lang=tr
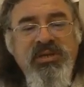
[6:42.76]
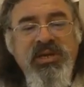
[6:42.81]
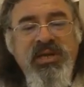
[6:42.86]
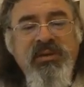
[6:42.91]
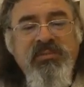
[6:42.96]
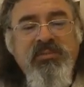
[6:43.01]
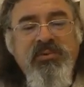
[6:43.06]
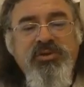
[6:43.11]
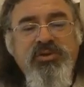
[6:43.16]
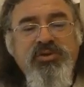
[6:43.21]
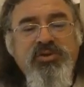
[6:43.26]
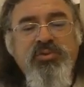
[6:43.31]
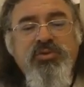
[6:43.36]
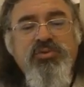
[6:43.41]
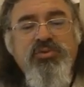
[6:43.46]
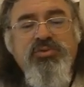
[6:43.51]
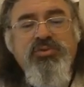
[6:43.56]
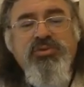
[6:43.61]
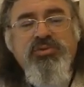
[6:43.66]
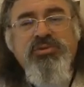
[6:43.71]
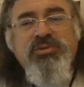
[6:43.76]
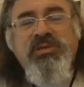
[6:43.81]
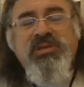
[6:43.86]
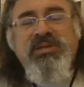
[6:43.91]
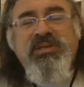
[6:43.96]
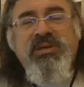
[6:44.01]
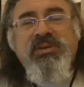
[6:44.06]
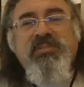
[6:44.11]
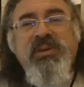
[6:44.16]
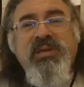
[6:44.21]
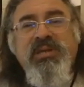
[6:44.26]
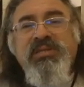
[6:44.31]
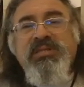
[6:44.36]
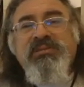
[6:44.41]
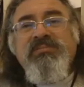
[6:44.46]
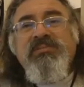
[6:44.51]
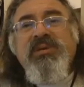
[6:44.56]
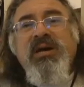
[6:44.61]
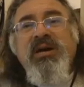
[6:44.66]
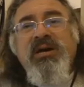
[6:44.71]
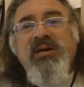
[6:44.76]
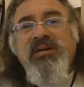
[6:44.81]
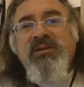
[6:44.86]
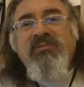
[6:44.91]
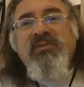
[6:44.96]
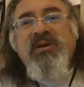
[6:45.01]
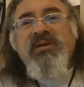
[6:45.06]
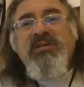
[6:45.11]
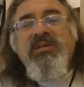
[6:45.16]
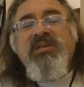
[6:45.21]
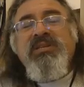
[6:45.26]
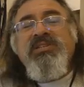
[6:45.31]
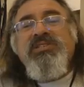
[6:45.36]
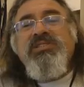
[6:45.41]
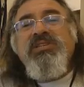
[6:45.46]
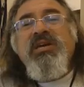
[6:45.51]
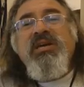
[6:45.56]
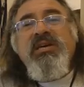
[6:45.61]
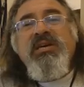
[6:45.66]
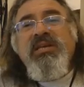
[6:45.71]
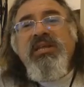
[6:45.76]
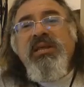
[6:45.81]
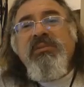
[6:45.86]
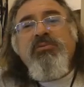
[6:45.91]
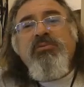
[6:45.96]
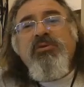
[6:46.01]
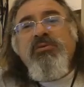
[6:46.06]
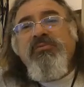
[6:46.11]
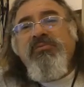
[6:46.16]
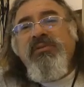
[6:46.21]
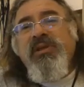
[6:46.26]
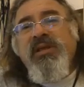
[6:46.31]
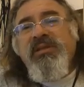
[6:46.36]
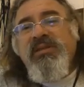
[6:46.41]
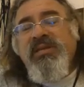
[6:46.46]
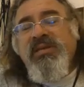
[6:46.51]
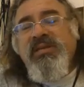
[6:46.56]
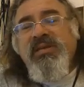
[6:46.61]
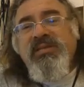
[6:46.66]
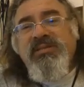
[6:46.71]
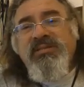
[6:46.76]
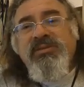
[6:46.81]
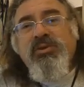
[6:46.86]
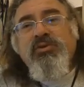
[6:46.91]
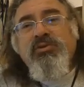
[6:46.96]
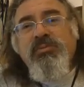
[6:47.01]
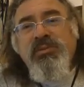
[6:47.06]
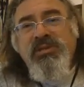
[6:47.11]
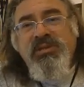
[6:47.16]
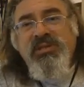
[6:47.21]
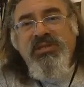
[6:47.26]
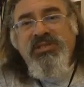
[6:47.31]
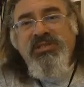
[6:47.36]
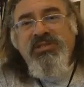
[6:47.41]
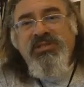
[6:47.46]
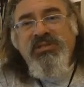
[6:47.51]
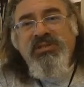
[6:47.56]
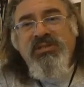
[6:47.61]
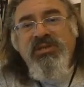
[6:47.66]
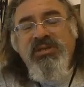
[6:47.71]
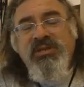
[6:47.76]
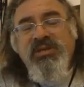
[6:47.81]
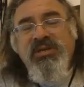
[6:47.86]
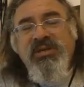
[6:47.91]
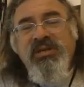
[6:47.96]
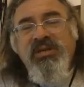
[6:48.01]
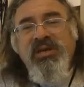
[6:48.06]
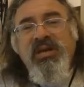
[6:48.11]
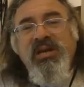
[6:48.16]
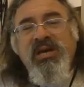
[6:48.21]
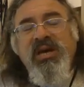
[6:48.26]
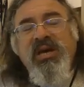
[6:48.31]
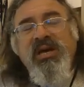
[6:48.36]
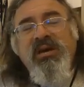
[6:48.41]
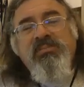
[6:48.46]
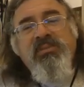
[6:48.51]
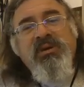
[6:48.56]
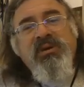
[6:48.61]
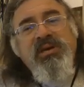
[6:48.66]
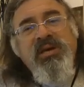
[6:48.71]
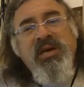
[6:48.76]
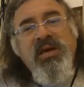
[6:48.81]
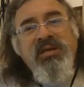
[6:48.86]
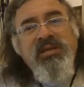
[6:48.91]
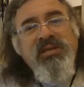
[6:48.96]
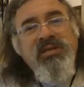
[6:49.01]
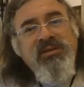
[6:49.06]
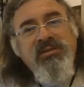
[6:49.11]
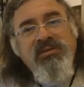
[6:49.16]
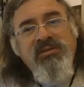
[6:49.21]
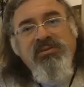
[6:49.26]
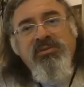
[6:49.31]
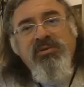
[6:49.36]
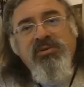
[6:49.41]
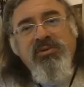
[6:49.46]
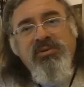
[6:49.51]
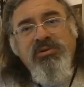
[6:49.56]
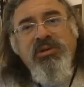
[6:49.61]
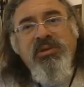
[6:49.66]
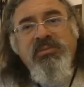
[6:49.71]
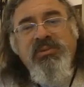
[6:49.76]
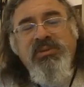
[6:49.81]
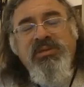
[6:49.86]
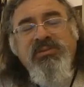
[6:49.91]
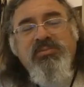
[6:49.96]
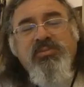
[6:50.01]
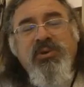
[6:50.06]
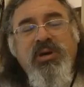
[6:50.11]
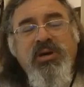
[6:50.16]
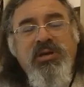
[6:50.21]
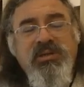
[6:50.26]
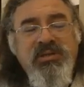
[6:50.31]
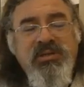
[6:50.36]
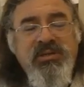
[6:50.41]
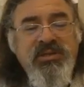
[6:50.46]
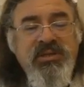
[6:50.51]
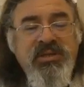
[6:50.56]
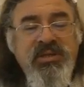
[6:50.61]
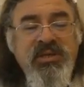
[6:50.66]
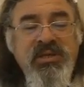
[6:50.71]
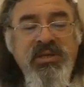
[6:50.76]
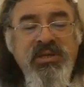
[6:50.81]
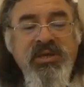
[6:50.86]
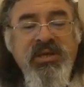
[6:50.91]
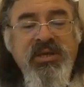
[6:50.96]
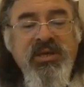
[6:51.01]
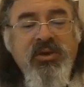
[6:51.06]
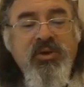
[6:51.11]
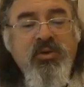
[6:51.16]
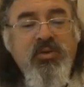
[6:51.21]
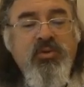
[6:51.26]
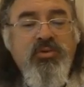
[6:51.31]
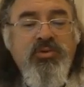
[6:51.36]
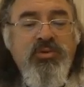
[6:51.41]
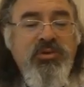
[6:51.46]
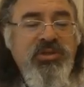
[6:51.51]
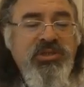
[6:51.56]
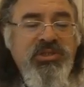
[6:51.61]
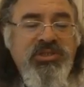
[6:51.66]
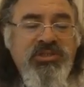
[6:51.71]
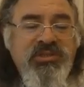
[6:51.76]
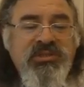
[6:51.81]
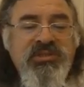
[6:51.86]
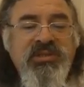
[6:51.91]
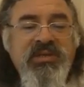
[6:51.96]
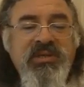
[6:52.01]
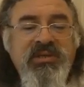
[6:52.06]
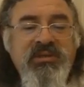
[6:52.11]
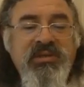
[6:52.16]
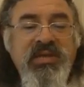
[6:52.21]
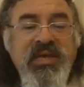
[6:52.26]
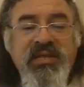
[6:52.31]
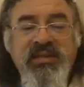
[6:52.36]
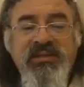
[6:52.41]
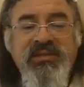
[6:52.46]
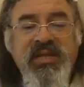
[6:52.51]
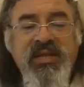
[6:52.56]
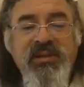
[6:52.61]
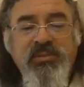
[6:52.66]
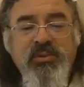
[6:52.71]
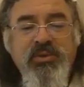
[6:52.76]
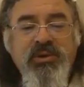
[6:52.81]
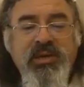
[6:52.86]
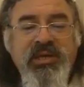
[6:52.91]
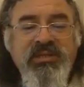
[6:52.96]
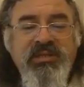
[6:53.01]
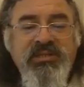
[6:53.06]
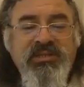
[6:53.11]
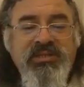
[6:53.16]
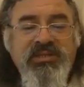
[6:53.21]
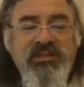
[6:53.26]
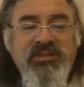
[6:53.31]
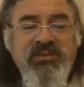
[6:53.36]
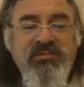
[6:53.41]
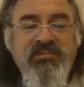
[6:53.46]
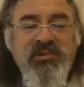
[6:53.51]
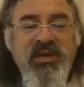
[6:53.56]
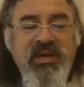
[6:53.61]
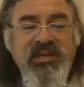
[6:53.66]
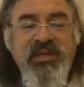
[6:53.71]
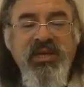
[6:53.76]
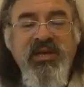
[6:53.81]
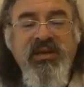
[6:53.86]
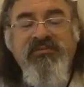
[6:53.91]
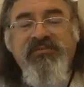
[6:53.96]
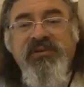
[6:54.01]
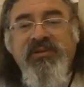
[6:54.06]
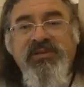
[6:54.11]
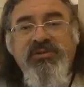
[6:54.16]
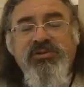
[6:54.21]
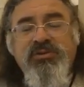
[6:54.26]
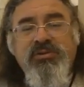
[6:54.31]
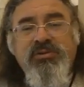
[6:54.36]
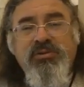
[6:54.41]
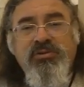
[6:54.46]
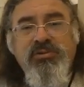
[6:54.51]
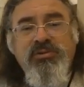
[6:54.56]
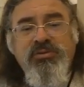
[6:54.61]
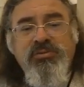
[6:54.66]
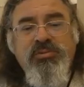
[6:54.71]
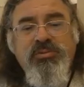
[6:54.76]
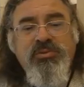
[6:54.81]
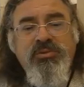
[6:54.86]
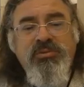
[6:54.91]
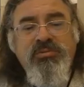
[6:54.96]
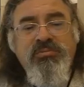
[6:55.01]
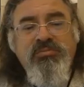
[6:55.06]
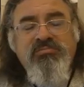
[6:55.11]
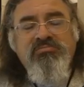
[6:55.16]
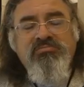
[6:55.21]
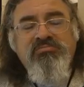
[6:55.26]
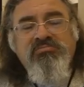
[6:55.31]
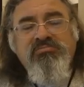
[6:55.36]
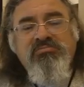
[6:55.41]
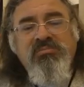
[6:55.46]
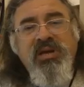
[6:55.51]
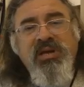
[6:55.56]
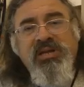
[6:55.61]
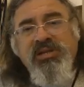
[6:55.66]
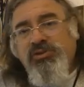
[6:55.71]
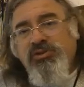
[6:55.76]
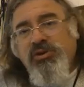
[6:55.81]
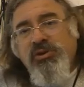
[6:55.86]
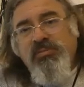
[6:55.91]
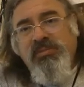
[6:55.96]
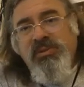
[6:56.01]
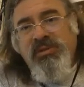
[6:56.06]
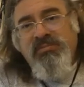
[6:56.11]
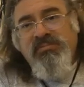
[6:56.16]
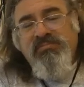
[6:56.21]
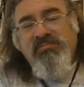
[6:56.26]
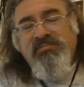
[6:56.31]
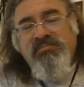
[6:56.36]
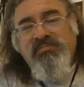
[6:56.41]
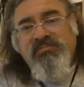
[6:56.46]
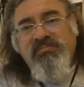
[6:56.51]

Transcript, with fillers: Yani böyle çok uzun uzadıya penisinde ağrı var, ilişkiye giremiyorum falan diyen hasta olmadı hiç. Ama yani olabilir bu ağrı. Onun dışında genital bölgedir. Hani enfeksiyon olur mu? Ben hiç görmedim.